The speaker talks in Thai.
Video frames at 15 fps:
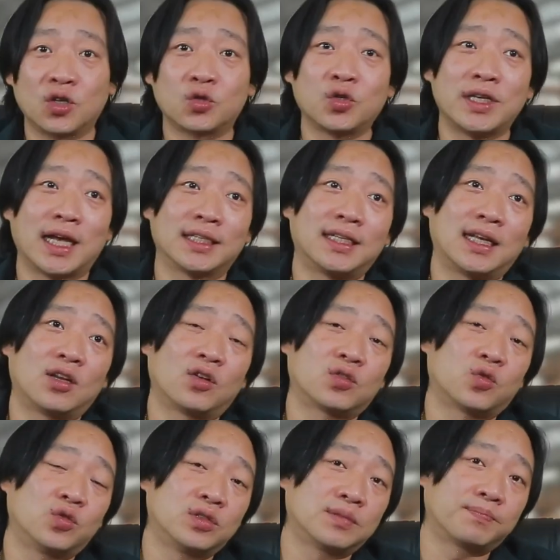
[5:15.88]
ยกตัวอย่างเช่นรถ
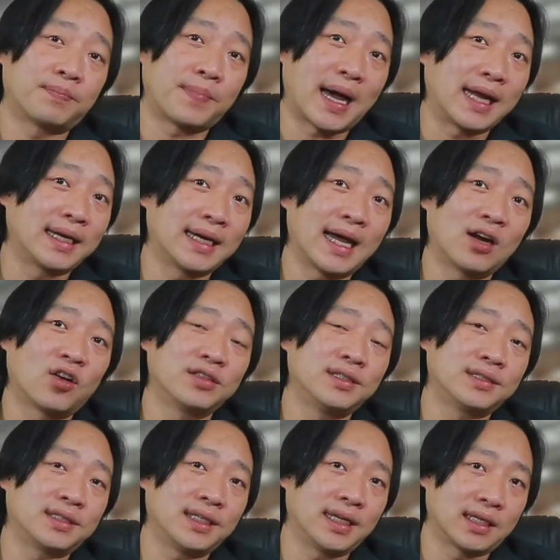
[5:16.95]
คุณ1,500
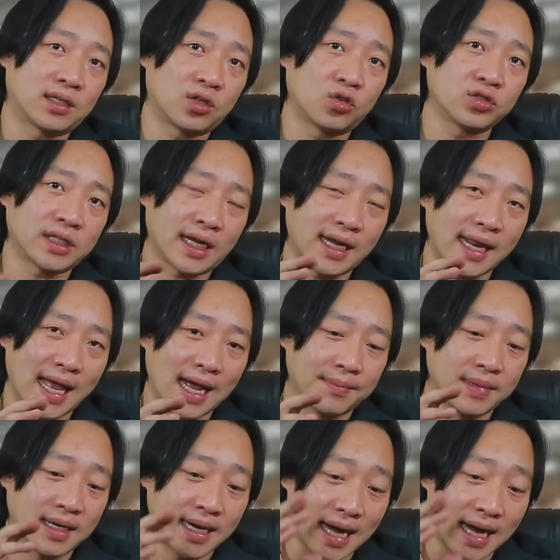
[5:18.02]
ซีซีจะต้องใช้รางเบอ